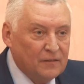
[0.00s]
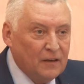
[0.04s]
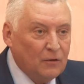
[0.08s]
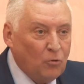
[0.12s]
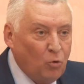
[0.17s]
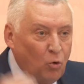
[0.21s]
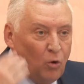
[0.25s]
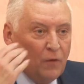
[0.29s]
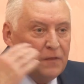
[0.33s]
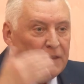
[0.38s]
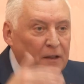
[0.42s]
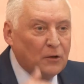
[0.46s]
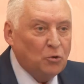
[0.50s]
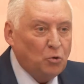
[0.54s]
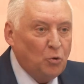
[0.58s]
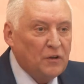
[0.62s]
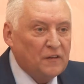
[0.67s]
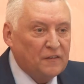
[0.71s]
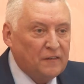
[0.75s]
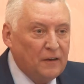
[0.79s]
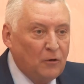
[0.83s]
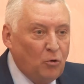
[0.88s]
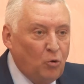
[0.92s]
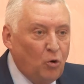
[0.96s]
Закон на то
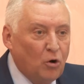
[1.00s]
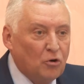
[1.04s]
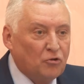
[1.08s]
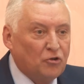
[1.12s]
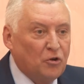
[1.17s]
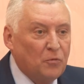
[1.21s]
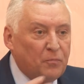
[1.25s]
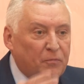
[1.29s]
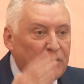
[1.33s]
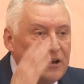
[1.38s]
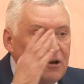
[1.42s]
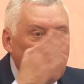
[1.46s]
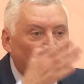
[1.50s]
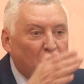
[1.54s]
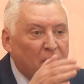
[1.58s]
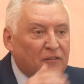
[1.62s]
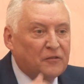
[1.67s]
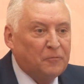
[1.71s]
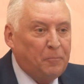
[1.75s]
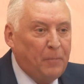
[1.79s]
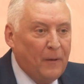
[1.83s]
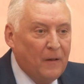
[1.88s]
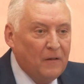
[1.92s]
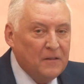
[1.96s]
и закон, чтобы вы его
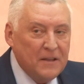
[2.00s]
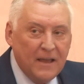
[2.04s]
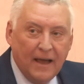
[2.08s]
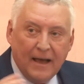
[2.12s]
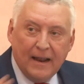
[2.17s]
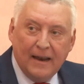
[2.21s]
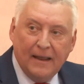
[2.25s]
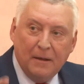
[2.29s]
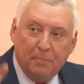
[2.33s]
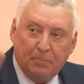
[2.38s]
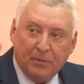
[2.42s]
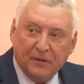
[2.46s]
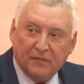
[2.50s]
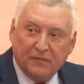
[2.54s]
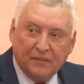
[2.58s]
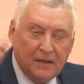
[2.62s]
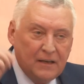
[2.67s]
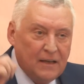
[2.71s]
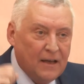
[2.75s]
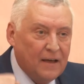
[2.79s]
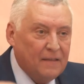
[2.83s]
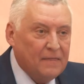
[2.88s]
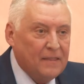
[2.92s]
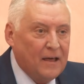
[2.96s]
исполняли и
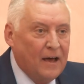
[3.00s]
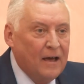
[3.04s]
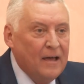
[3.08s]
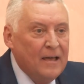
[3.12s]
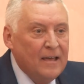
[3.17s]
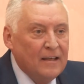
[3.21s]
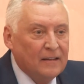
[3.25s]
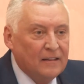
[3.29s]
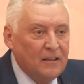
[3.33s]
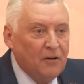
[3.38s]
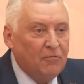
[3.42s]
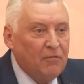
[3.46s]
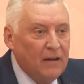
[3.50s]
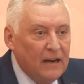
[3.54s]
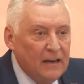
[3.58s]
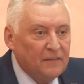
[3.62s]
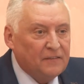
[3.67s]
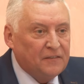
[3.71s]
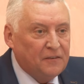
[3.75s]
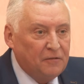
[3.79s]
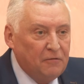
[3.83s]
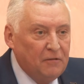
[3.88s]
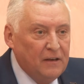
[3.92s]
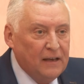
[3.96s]
постоянно давали
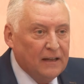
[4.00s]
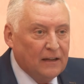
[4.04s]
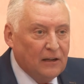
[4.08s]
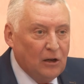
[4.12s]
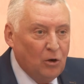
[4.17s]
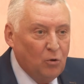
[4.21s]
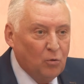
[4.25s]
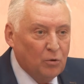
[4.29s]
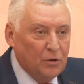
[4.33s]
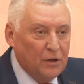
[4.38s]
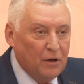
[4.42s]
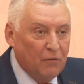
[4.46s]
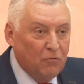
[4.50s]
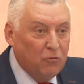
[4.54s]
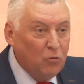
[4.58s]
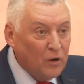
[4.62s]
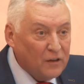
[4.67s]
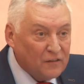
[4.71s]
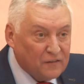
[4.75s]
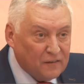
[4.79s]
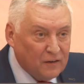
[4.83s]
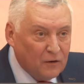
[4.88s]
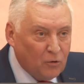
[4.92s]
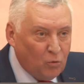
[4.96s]
свет людям.
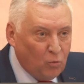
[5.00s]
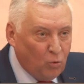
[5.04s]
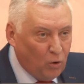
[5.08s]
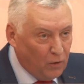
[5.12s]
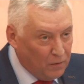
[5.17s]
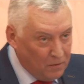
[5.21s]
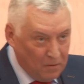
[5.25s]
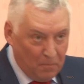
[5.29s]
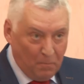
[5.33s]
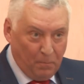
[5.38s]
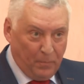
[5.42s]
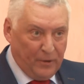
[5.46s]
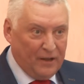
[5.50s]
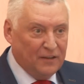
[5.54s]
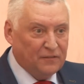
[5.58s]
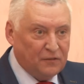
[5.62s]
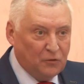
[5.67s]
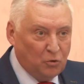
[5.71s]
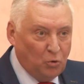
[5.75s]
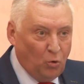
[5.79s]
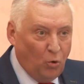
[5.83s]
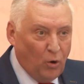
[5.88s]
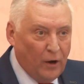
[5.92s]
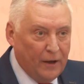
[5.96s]
Вот закон,
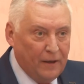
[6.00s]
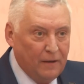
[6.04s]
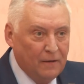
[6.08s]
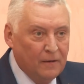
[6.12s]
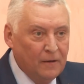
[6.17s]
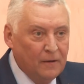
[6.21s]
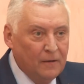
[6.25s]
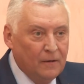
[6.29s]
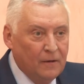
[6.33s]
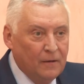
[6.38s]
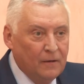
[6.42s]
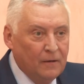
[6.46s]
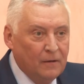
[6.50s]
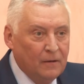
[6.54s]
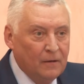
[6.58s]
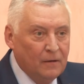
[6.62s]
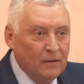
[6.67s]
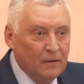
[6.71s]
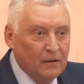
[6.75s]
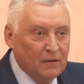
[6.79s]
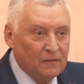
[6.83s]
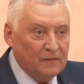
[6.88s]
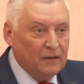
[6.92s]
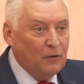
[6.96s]
простой.
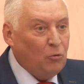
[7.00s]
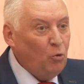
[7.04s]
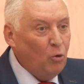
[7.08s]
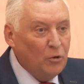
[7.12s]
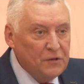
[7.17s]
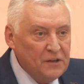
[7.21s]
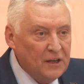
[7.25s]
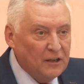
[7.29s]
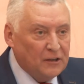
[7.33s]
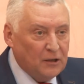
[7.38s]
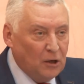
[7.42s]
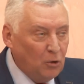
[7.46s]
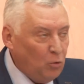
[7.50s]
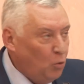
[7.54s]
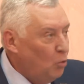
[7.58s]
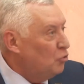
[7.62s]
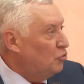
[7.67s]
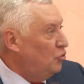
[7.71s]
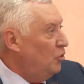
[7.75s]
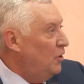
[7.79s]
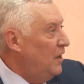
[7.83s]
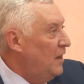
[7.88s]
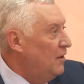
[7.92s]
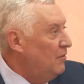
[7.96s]
Закон не
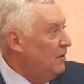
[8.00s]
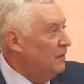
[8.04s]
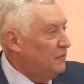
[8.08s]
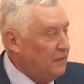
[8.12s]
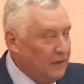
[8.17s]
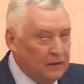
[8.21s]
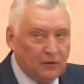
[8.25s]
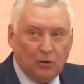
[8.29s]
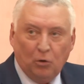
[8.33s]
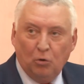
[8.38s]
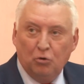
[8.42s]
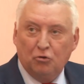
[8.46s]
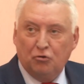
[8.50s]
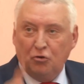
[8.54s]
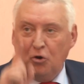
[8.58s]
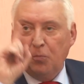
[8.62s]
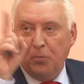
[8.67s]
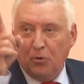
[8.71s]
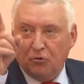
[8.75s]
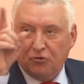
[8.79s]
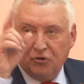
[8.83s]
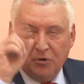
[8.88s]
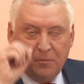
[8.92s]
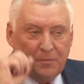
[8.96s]
такой, что я вас отключу,
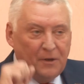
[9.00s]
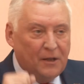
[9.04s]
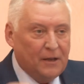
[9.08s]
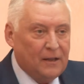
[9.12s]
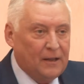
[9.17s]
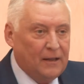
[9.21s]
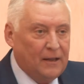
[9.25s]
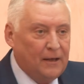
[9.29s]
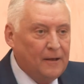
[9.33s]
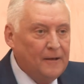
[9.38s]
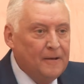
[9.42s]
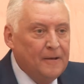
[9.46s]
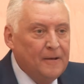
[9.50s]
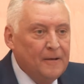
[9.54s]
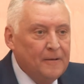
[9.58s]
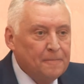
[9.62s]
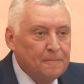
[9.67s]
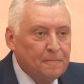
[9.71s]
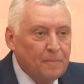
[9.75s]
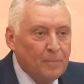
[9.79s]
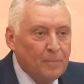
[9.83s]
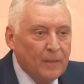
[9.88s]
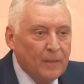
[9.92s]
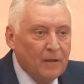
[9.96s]
потому что мне надо
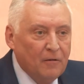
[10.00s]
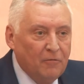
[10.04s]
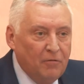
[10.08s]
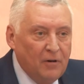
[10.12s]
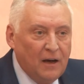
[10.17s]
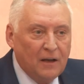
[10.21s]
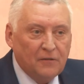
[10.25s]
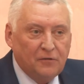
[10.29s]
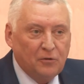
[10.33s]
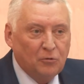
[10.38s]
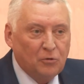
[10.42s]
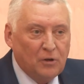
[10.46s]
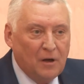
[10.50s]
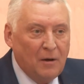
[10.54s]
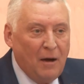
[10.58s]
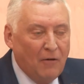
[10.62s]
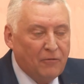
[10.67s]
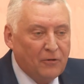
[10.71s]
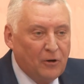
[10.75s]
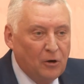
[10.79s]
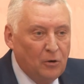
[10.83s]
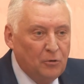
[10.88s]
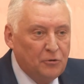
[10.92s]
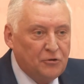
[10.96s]
Васю
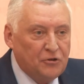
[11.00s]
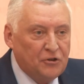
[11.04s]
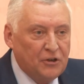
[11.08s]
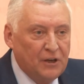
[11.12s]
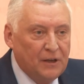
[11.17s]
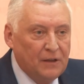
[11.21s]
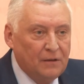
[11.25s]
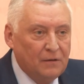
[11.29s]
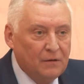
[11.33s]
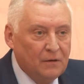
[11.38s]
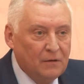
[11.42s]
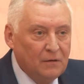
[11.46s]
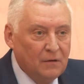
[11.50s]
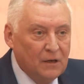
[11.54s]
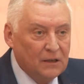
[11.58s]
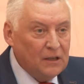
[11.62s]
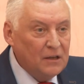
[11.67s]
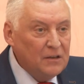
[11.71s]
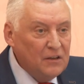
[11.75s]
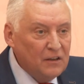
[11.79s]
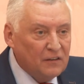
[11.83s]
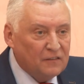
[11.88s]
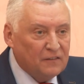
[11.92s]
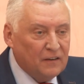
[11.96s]
там включить.
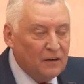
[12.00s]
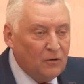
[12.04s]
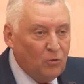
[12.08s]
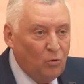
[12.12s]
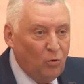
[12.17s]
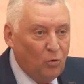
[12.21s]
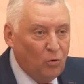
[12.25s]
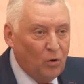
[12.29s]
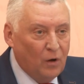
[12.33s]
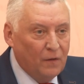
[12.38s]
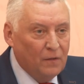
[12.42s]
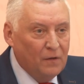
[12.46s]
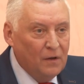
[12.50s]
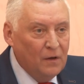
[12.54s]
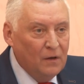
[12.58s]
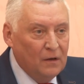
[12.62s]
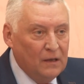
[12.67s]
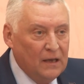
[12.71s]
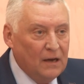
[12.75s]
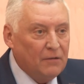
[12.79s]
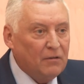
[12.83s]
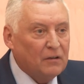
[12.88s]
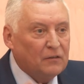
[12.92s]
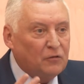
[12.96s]
Это не закон.
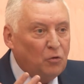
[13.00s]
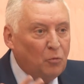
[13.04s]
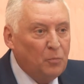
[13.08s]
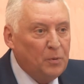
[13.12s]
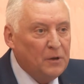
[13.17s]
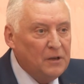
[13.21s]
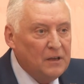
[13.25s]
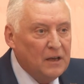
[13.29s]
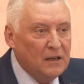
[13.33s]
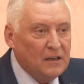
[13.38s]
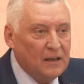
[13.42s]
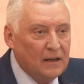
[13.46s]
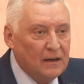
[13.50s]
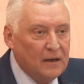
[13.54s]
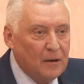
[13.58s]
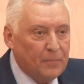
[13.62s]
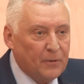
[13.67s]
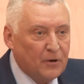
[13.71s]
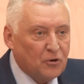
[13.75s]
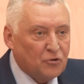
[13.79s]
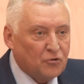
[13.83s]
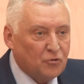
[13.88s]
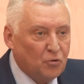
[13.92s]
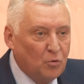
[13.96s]
Я вас убедительно
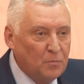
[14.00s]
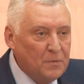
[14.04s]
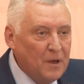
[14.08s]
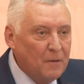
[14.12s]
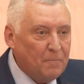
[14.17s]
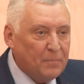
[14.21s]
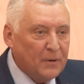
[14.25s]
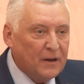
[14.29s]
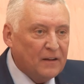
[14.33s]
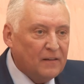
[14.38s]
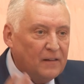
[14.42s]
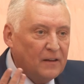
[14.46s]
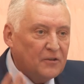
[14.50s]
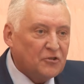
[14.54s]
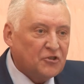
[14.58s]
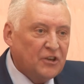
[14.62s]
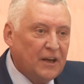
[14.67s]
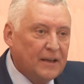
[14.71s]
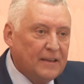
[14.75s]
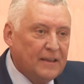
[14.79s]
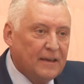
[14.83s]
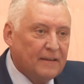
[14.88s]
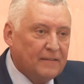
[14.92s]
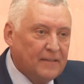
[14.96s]
прошу, мне
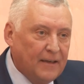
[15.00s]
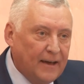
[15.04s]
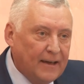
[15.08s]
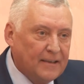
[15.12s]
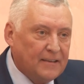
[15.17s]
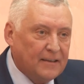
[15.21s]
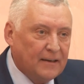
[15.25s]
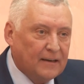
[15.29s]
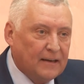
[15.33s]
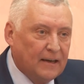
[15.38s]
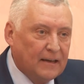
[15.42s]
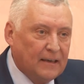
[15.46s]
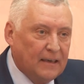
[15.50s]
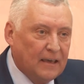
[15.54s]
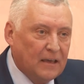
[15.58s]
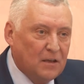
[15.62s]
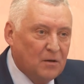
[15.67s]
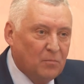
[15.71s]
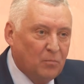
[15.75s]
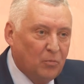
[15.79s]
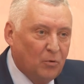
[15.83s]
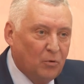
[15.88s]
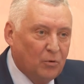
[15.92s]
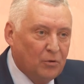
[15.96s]
предложения дайте
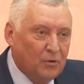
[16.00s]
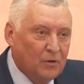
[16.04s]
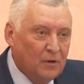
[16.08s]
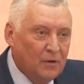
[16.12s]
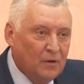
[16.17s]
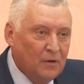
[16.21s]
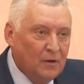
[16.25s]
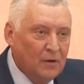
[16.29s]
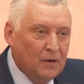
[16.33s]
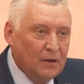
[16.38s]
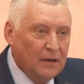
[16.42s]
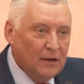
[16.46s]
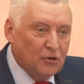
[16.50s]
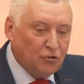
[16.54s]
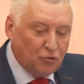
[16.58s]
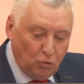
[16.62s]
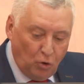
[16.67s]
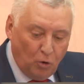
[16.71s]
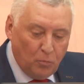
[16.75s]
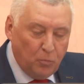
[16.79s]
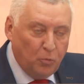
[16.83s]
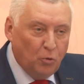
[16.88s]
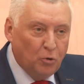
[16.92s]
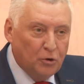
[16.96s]
какие-нибудь. И
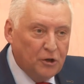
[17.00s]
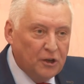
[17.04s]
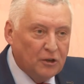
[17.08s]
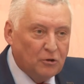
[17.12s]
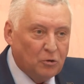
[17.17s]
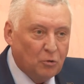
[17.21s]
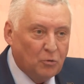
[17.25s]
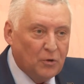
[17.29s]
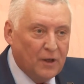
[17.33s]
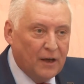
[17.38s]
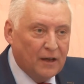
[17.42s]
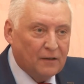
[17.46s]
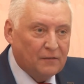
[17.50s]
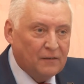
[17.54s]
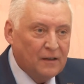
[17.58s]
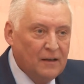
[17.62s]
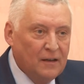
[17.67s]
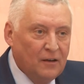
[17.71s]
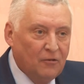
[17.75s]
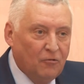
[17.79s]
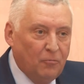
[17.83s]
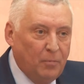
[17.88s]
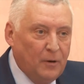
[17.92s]
что будет у нас?